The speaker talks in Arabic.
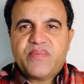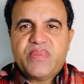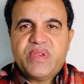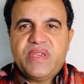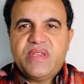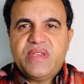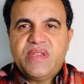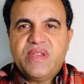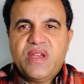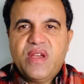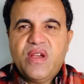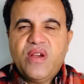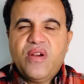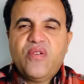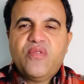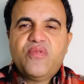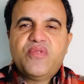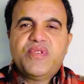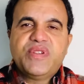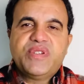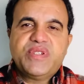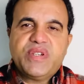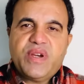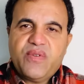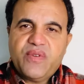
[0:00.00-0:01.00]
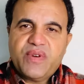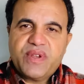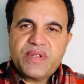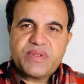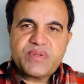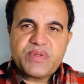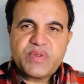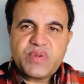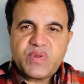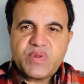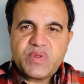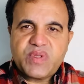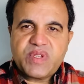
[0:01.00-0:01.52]
بي ورجع ورا
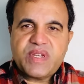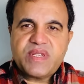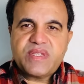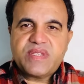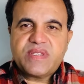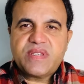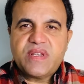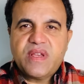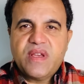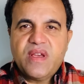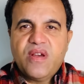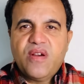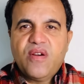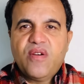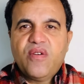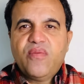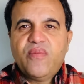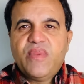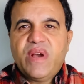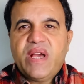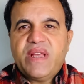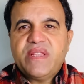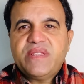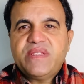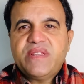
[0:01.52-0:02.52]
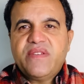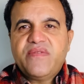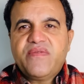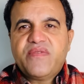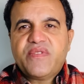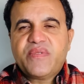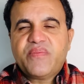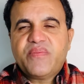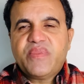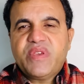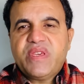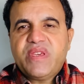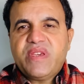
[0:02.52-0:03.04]
السقوط هسه وما عنده
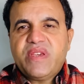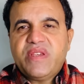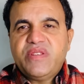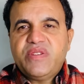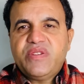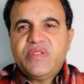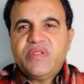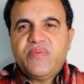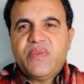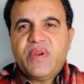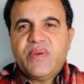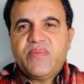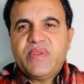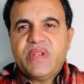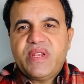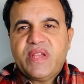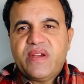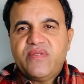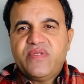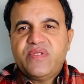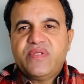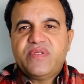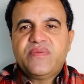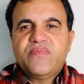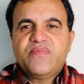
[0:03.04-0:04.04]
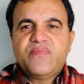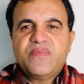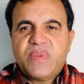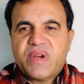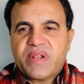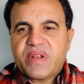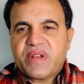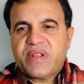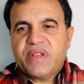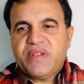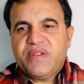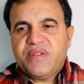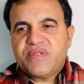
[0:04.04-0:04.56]
يفر بيه يجيبها من يجيب
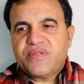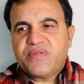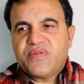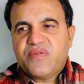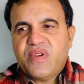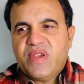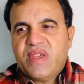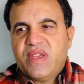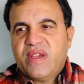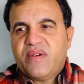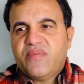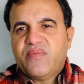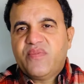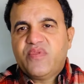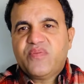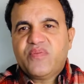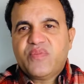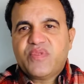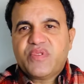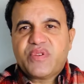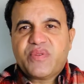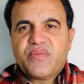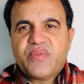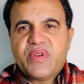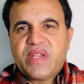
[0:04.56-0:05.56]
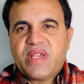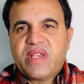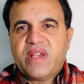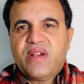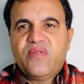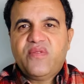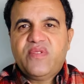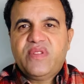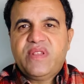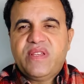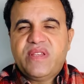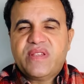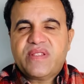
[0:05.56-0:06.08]
مره يحطوا يا مطربه
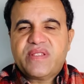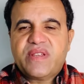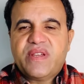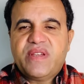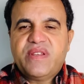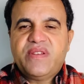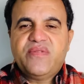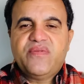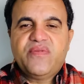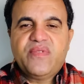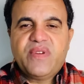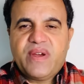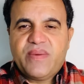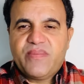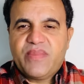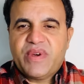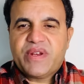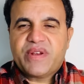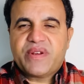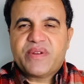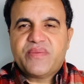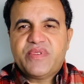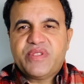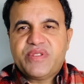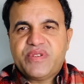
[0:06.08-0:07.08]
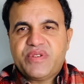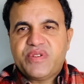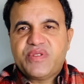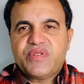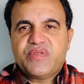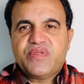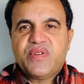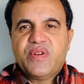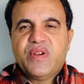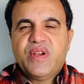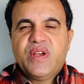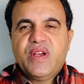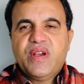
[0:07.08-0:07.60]
كاوليه تغنوا يا مره ما ادري
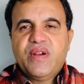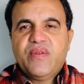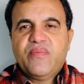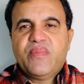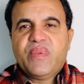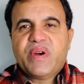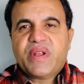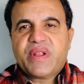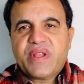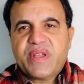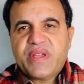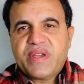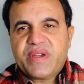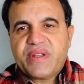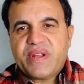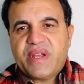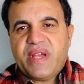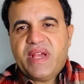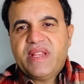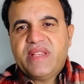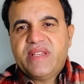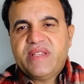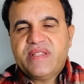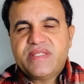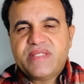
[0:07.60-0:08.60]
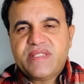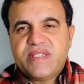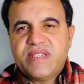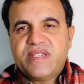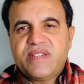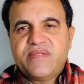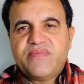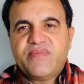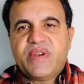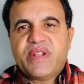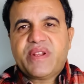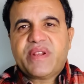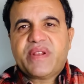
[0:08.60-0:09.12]
شنو مره يقرا علي
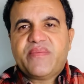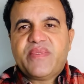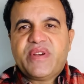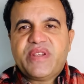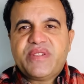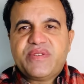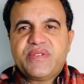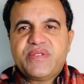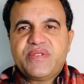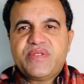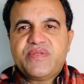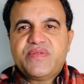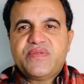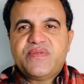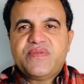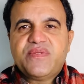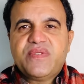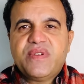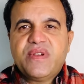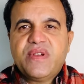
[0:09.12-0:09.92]
حسين مره ما ادري شنو